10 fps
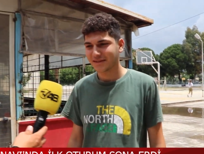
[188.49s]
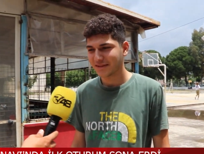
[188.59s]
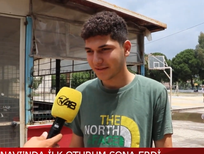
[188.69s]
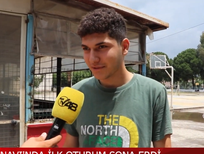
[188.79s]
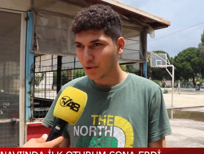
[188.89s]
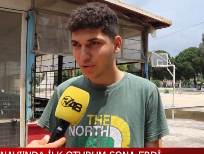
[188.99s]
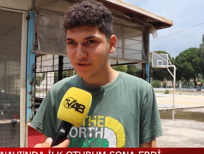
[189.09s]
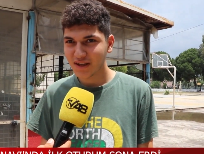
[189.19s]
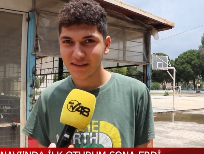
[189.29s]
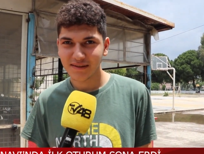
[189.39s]
ee,
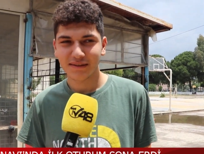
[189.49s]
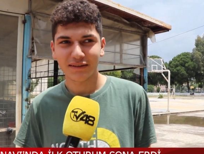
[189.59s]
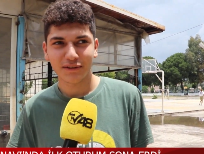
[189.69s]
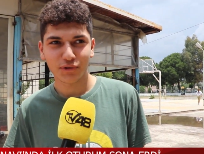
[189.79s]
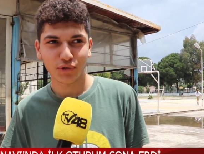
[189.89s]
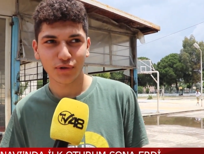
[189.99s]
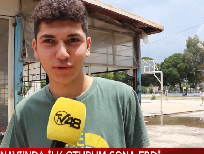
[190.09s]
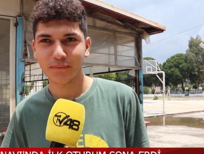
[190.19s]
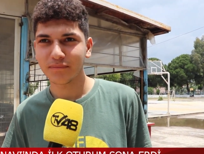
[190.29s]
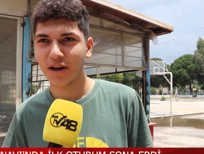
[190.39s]
18 yıldır
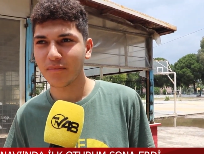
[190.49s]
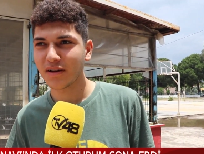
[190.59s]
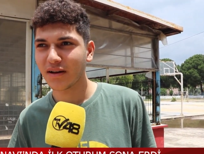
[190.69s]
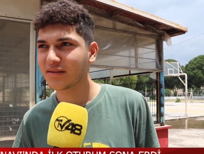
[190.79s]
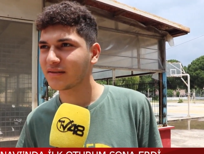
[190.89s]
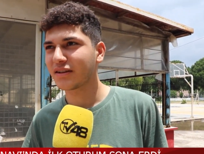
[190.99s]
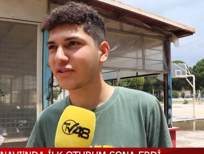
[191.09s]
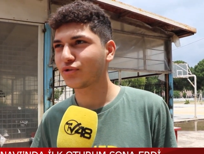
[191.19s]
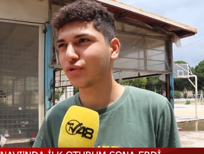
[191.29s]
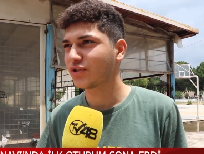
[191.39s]
Türk'üm ama aslında
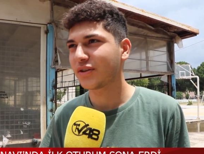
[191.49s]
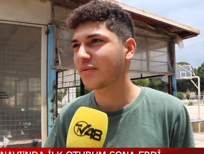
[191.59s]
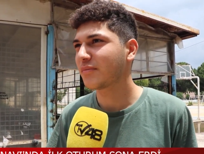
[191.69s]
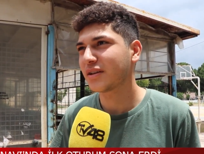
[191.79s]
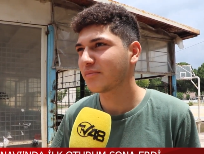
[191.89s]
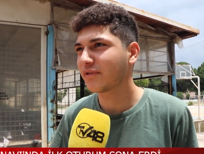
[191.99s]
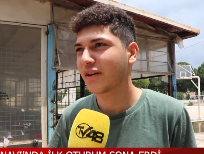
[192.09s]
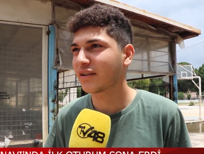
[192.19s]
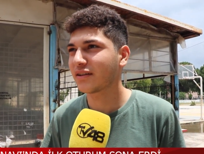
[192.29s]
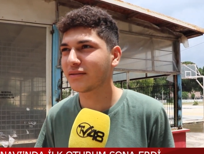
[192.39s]
hiç Türkçe bilmediğimi
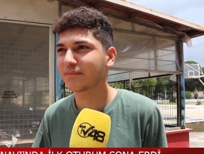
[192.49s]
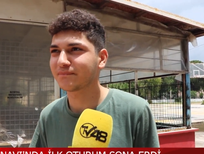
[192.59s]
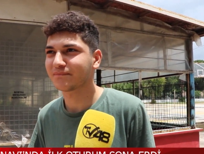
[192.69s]
fark ettim.